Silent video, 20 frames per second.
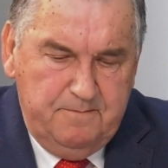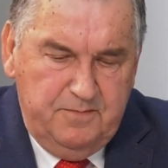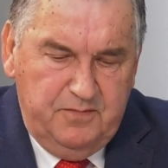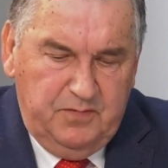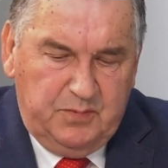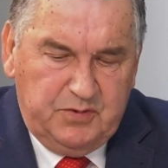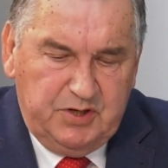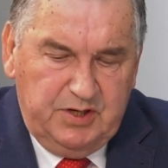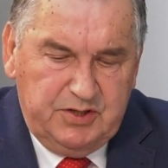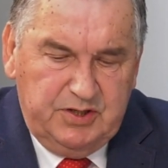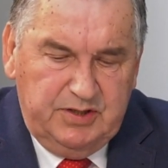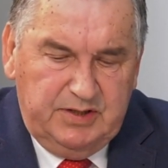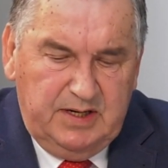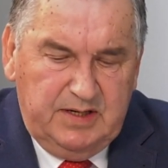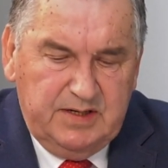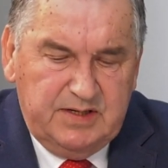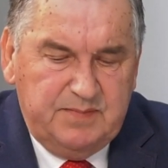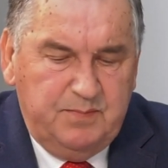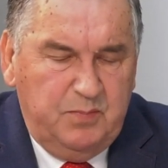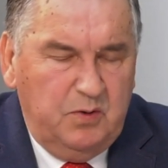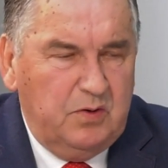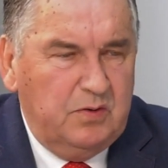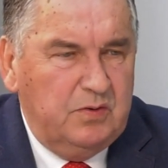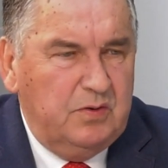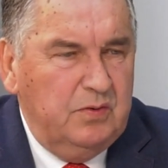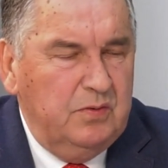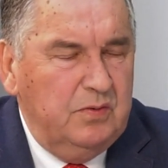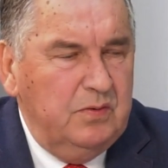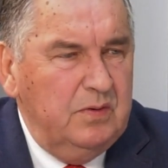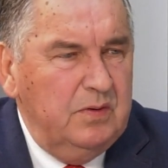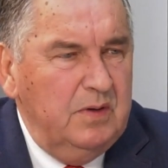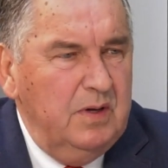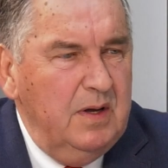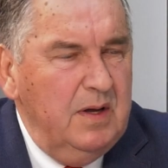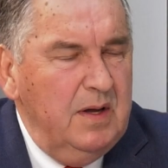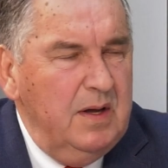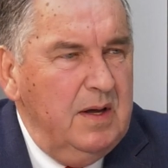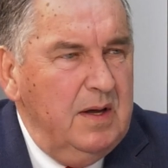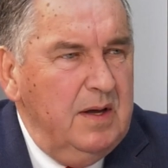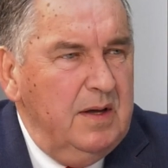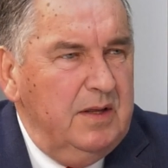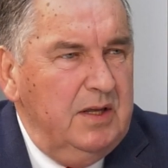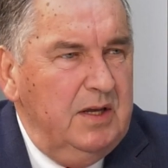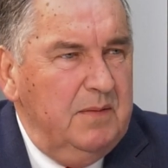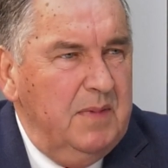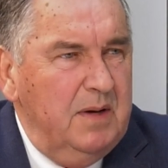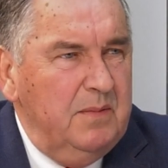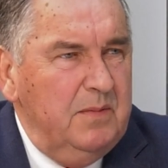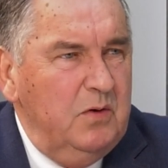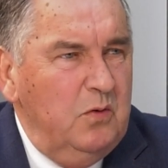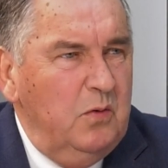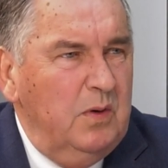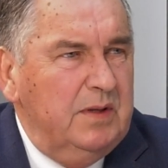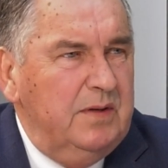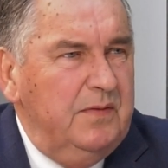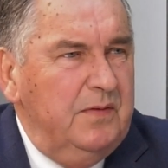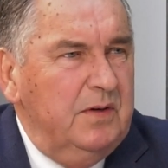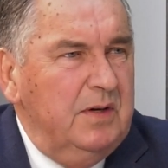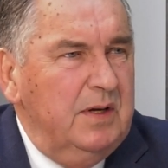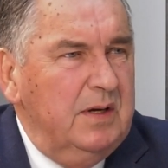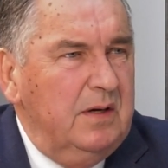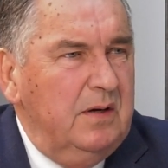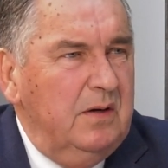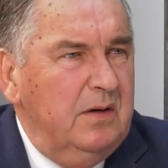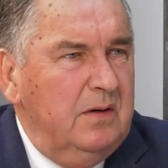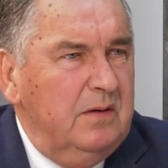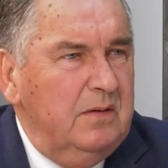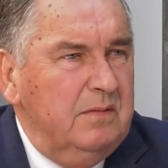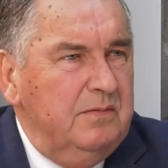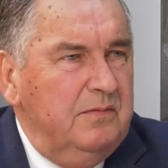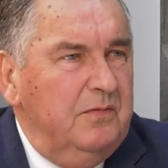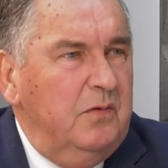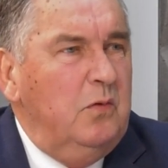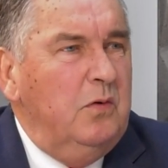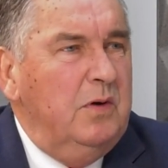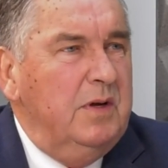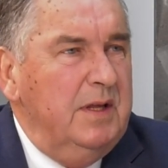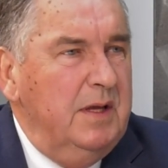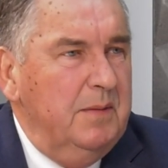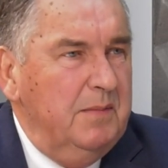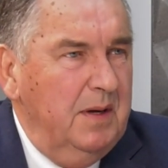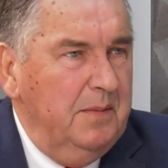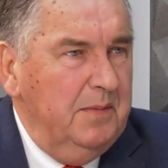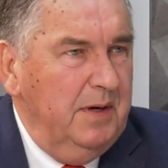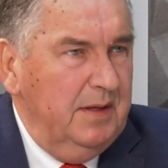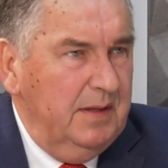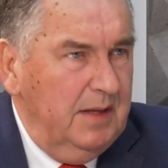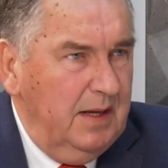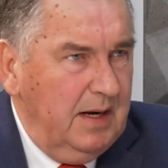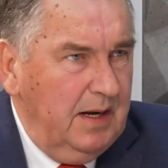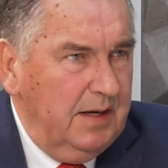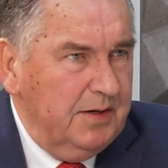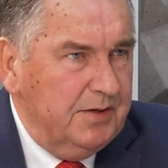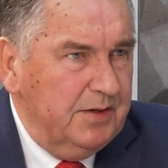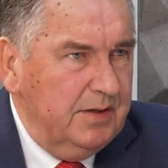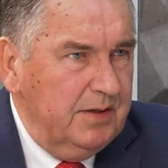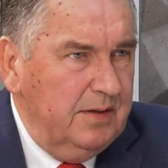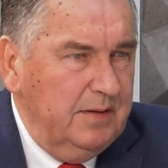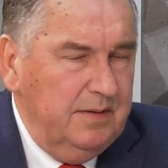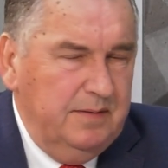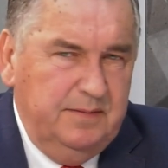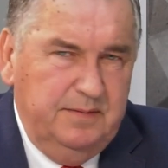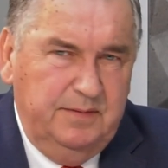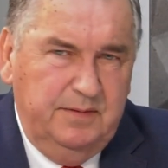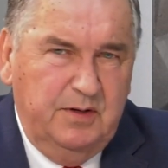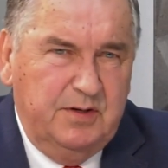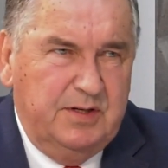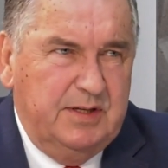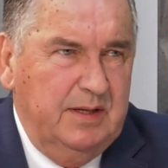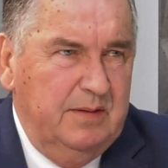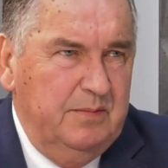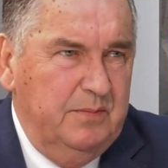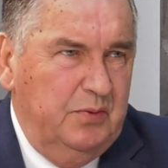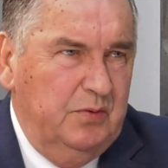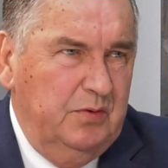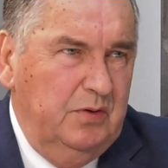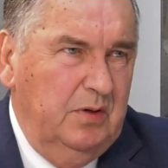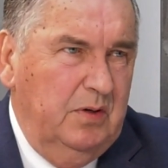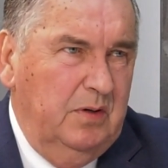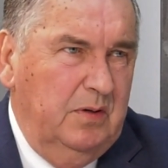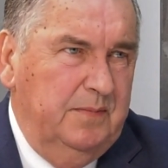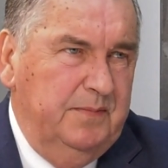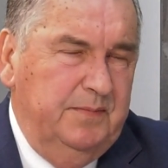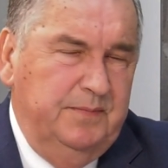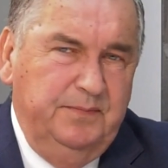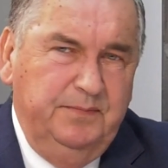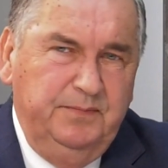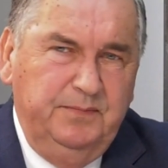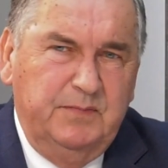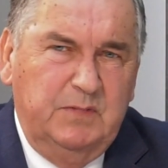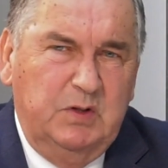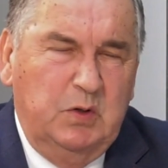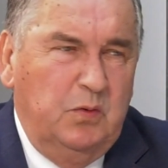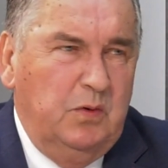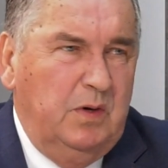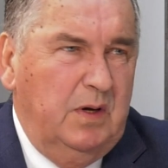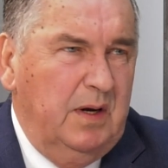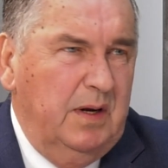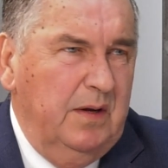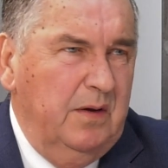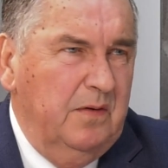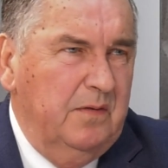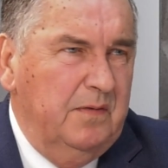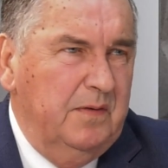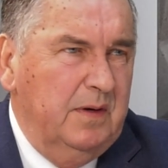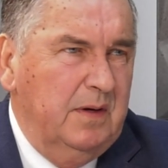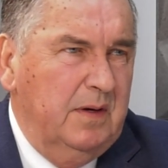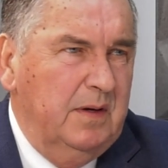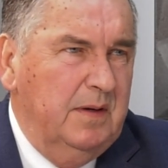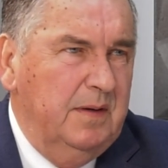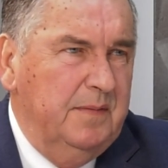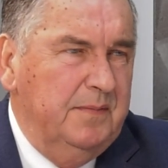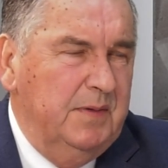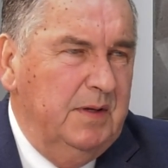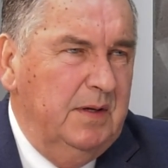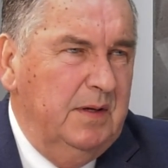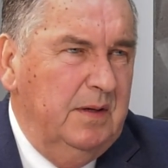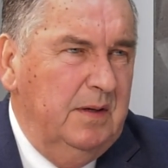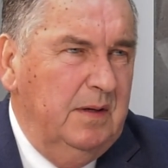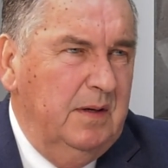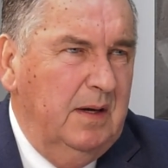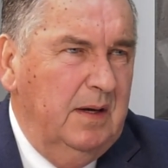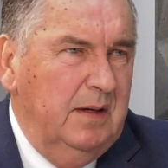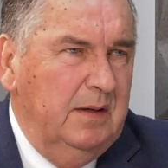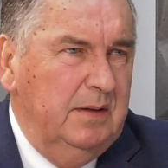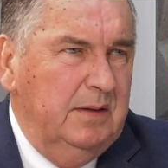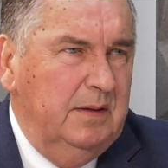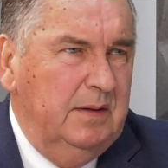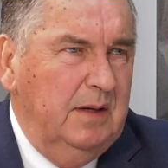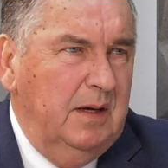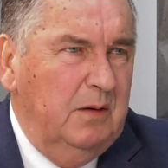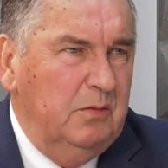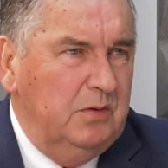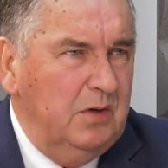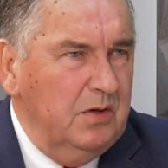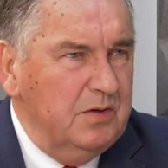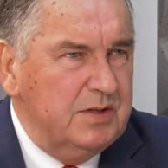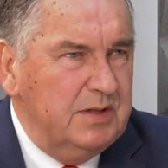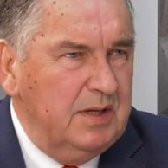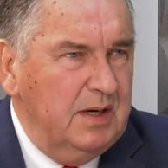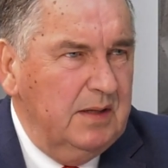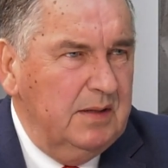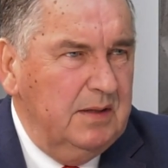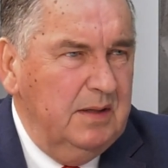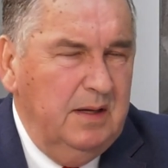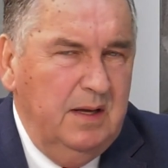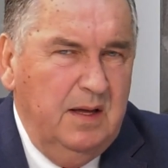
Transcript: w obszarze transportu nie mamy ułatwionego, w ogóle nie mamy je na razie, dostępu do dróg krajowych i y, autostrad.